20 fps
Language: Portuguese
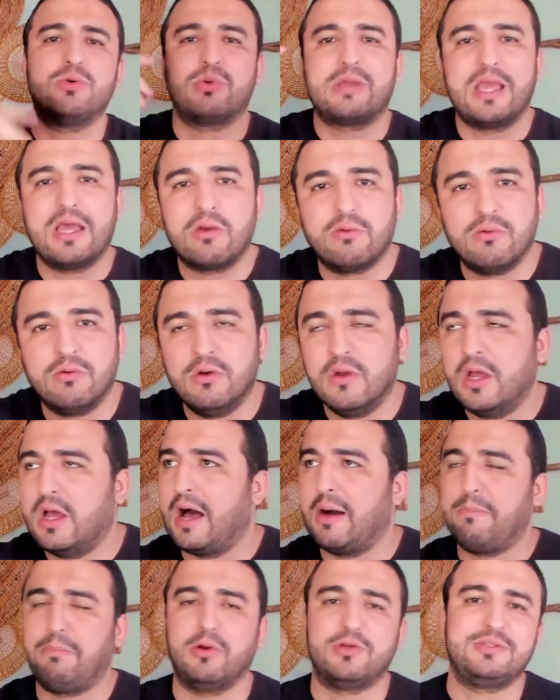não quero
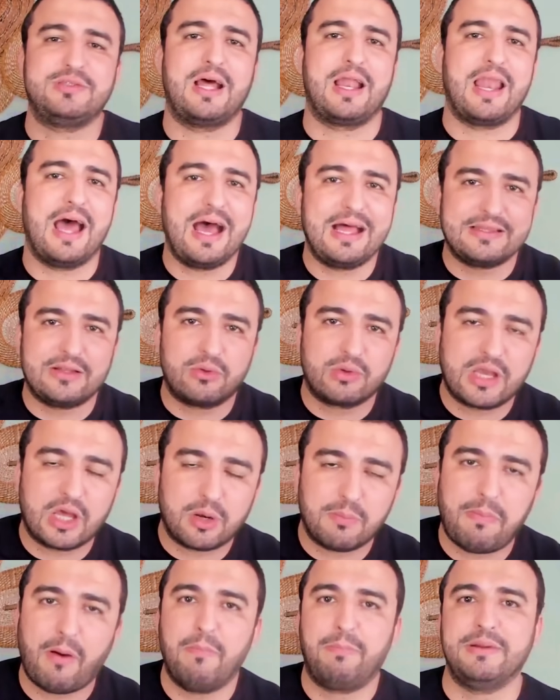apostar nada, não
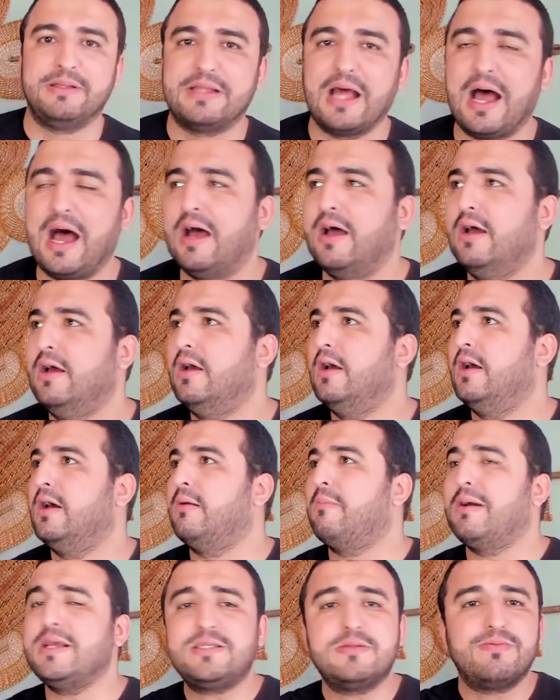quero palpitar,
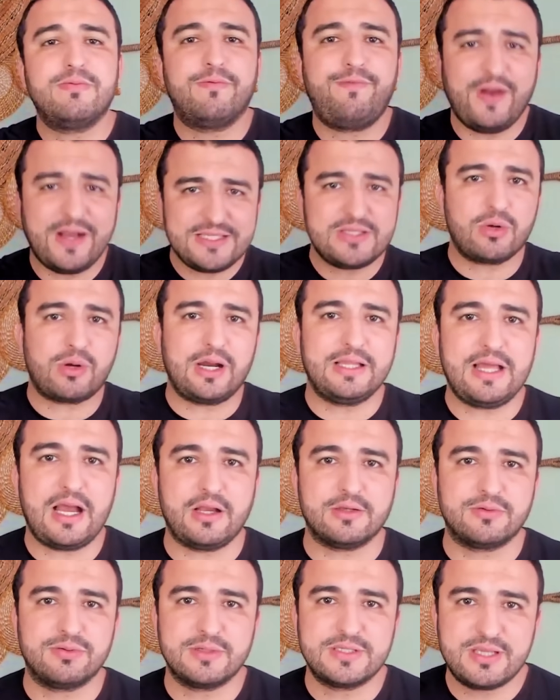mas faz seu
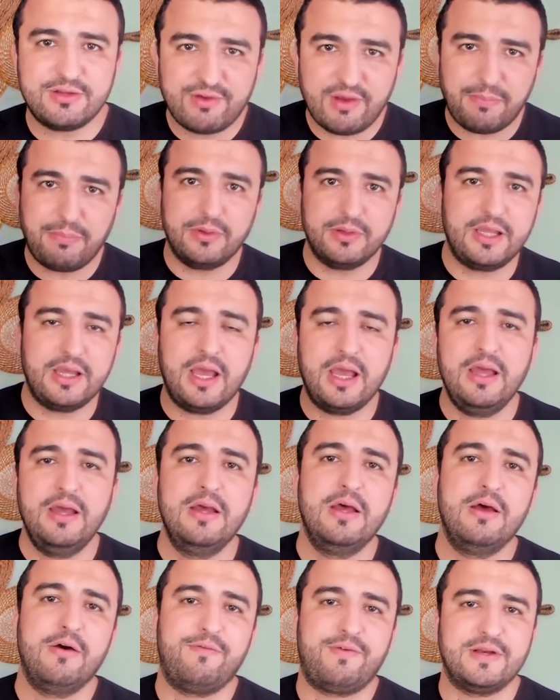cadastro. Se você já puder
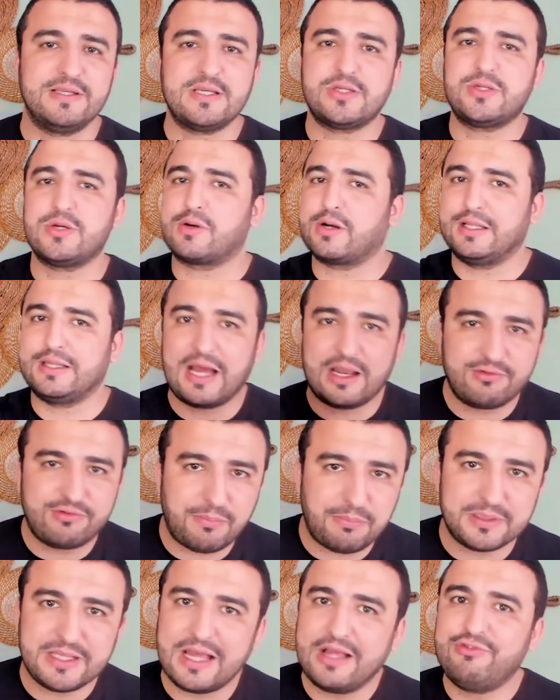fazer seu cadastro,
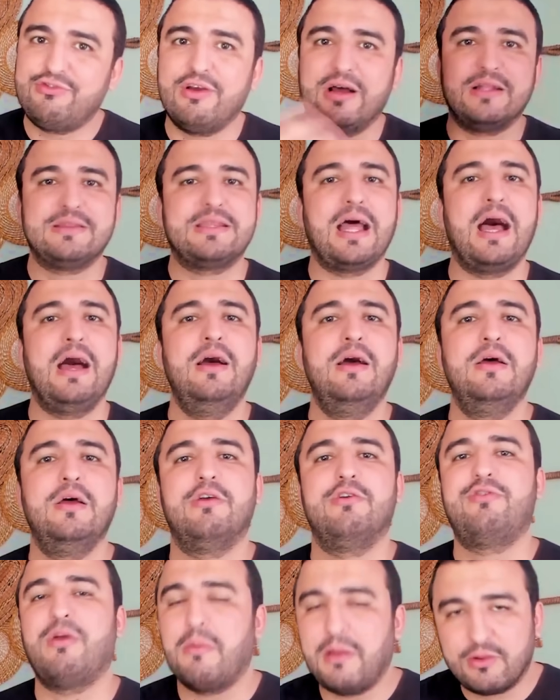já puder adiantar,
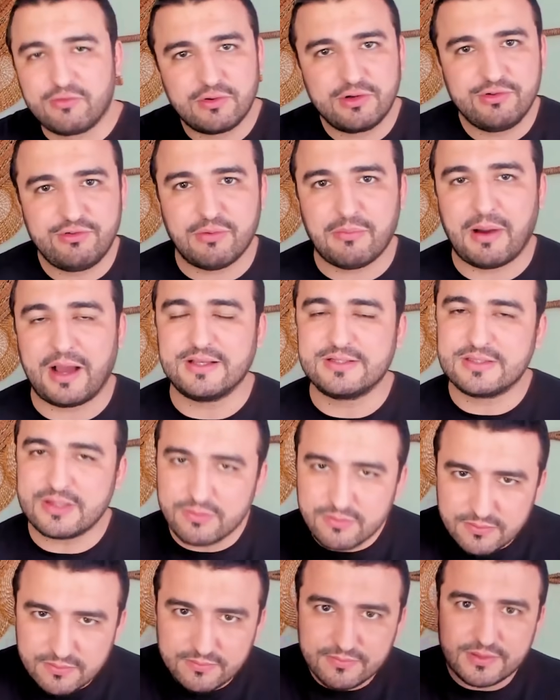já me ajuda demais.
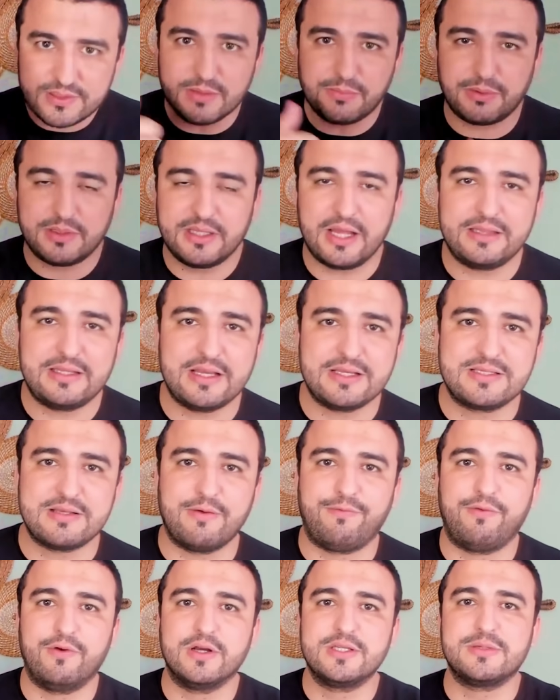Então, se puder, dê
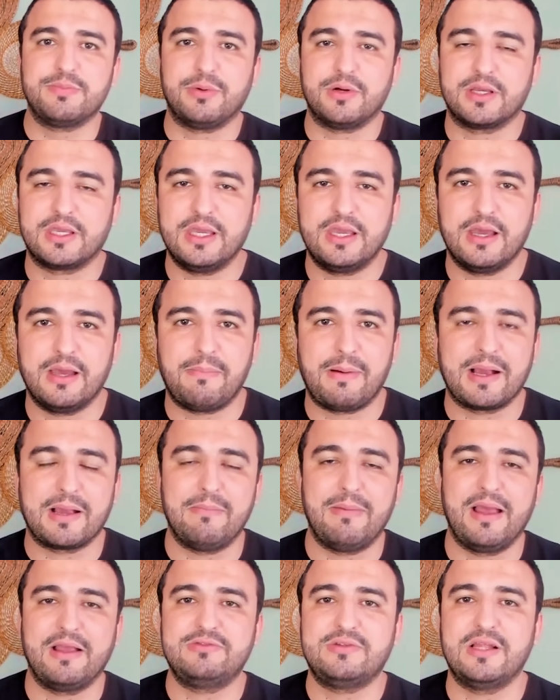essa força, porque a
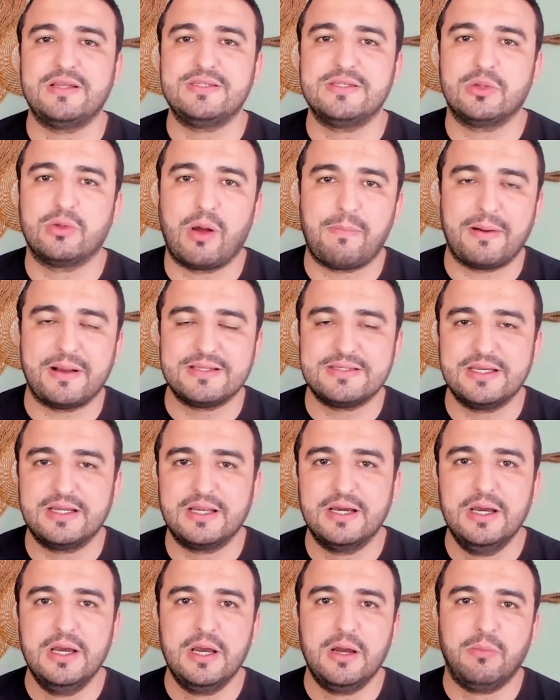PagBest tem sido uma
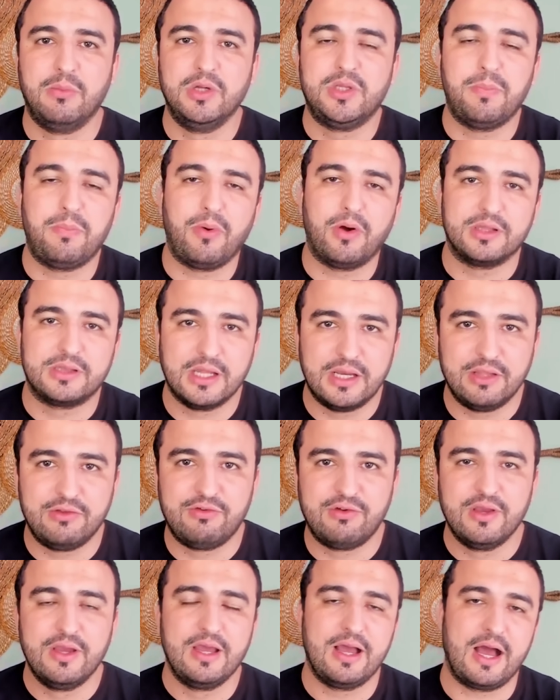parceira muito
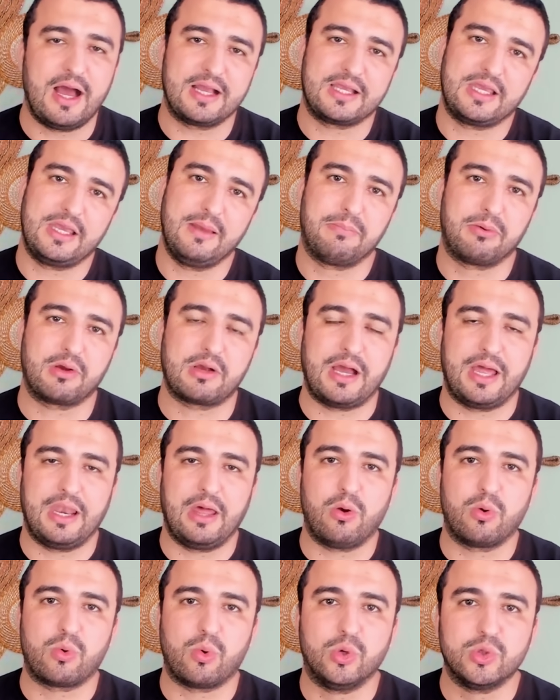importante aqui para o
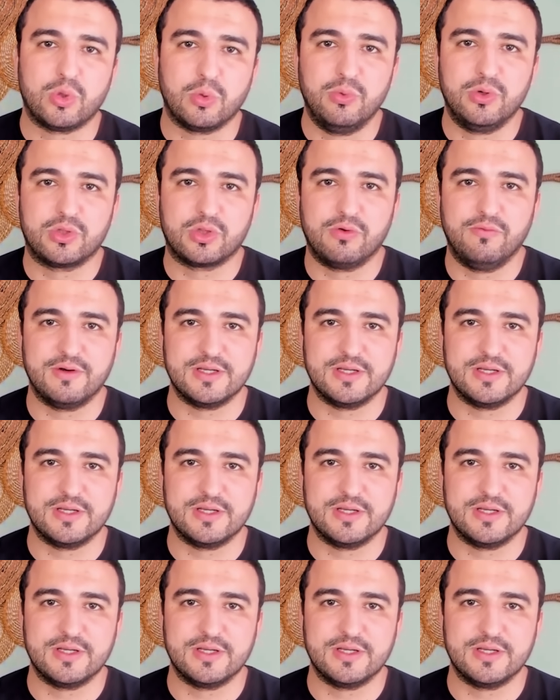canal. Conto muito com